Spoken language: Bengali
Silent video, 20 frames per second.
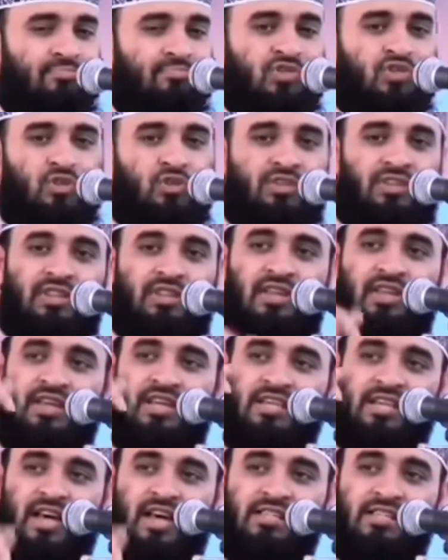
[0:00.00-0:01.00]

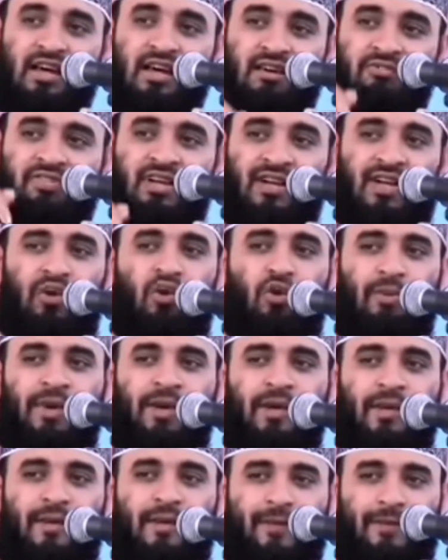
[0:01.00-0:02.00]
ছত্রিশ হাজার ফিট
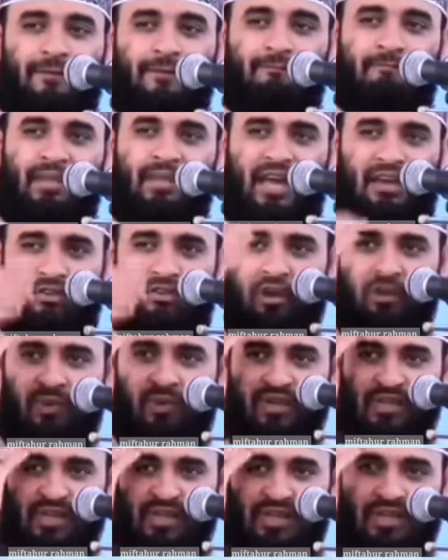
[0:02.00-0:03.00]
গভীর কেন
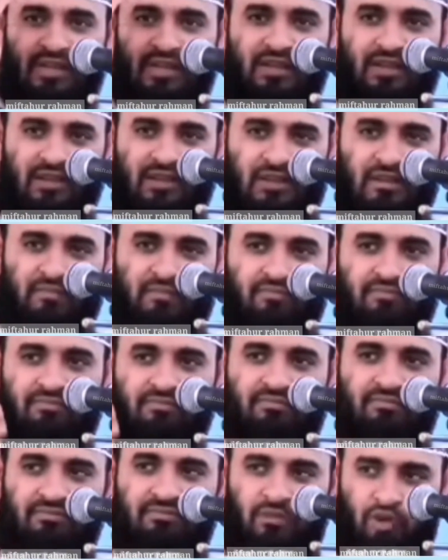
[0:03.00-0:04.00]
ইমাজিন
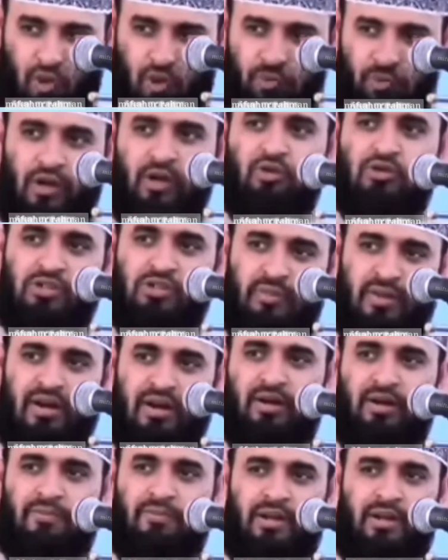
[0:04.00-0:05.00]
কল্পনা করতে
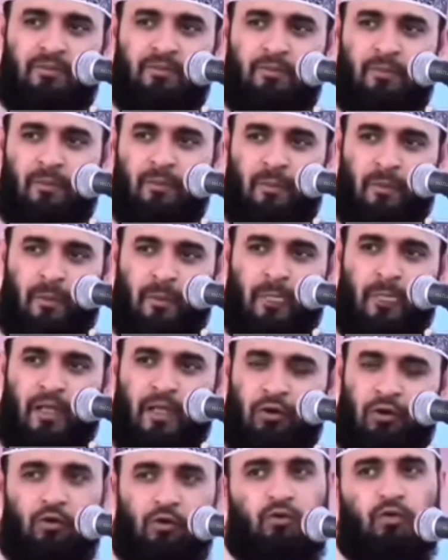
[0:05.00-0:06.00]
পারেন আপনি
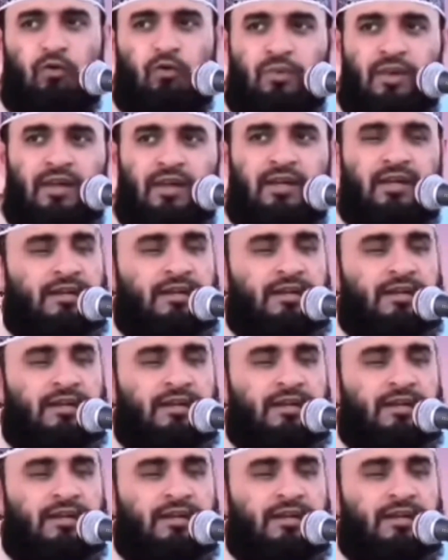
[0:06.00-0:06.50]
কত গভীর